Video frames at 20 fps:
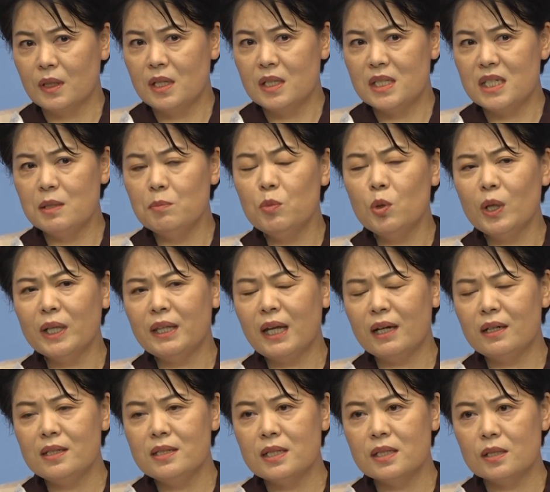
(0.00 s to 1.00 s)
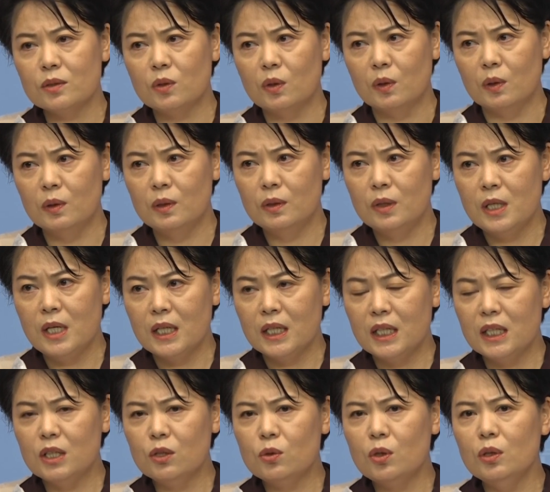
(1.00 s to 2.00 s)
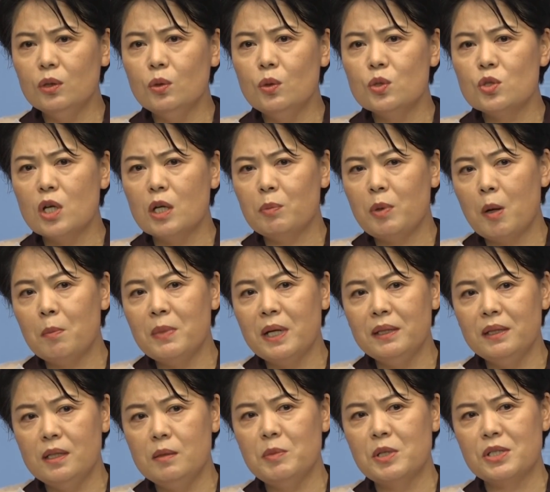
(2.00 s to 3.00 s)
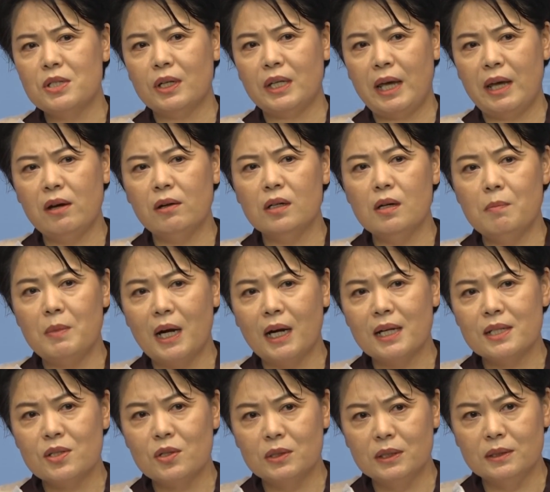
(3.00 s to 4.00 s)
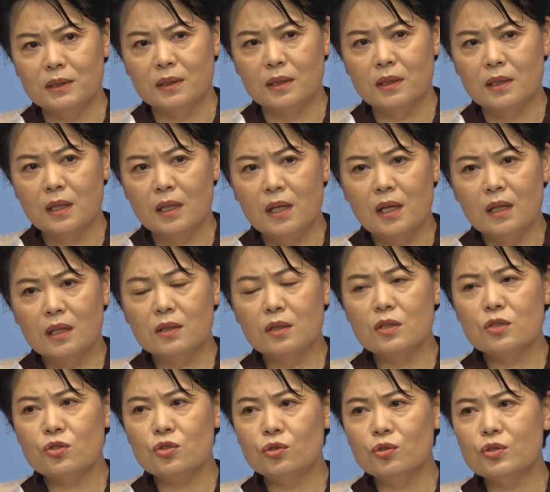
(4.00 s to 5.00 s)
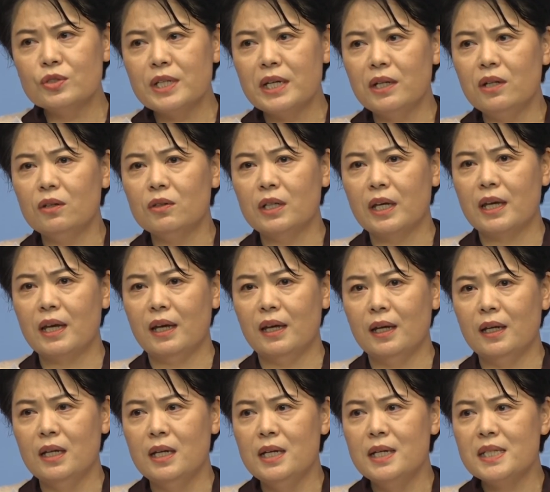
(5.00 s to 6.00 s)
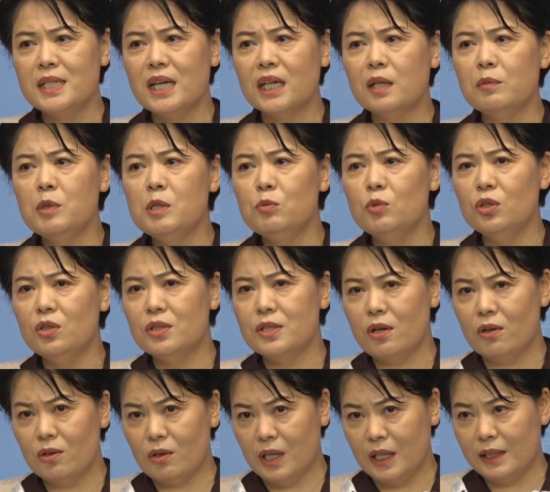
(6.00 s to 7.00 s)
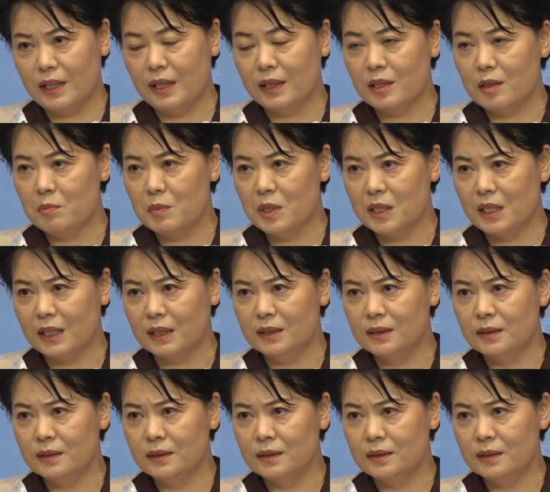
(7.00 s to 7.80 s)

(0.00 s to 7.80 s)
진보의 탈을 쓰고 기득권 노조의 편만 들면서 개혁을 막아서는 그런 수구 세력에게 책임을 묻는 선거가 돼야 됩니다.